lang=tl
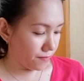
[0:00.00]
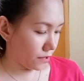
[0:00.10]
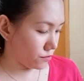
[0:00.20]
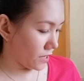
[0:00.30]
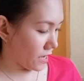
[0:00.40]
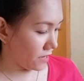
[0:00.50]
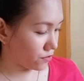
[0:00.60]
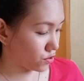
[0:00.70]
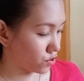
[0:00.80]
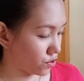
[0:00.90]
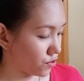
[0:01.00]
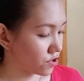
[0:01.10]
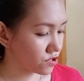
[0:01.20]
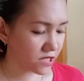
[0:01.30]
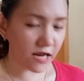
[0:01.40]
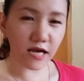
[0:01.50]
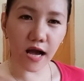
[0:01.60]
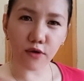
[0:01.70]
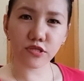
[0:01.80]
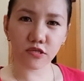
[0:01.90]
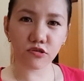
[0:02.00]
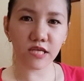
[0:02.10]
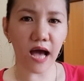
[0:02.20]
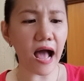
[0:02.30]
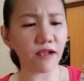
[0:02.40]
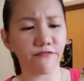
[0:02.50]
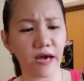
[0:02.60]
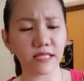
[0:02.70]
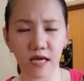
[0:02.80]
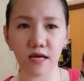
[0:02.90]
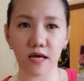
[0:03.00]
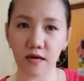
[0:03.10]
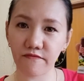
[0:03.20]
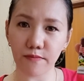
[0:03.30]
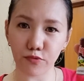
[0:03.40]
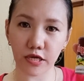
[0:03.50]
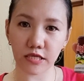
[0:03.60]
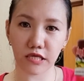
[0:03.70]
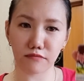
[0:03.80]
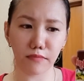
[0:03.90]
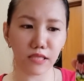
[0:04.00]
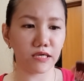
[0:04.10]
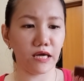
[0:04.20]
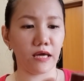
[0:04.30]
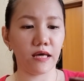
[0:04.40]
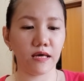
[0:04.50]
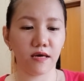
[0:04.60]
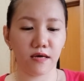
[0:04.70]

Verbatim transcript: Pero na curious talaga ako dito sa Alfine Evaporated Milk eh.